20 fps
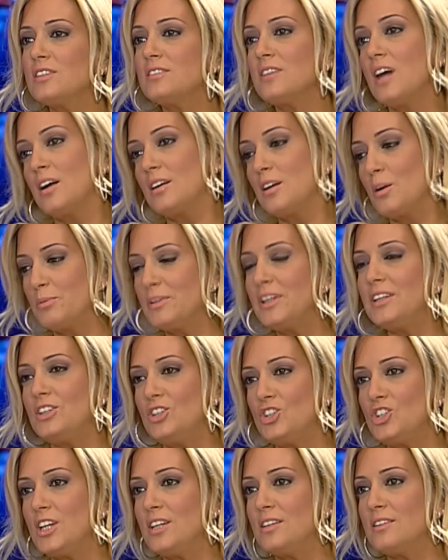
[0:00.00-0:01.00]
sağ kapıdan
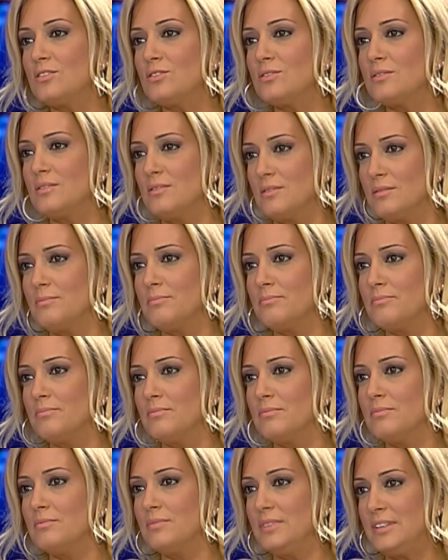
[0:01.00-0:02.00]
ineceğiniz
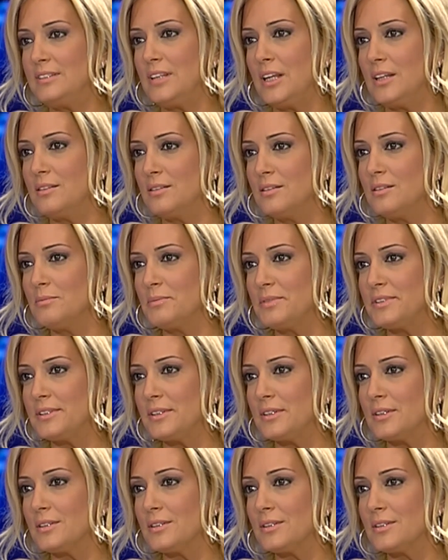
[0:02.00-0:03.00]
hissettirir
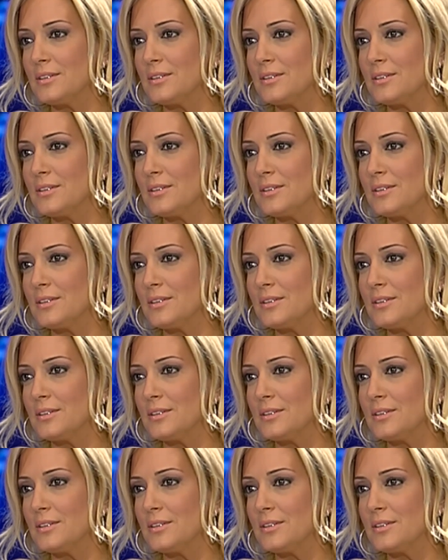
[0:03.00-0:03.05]
misin?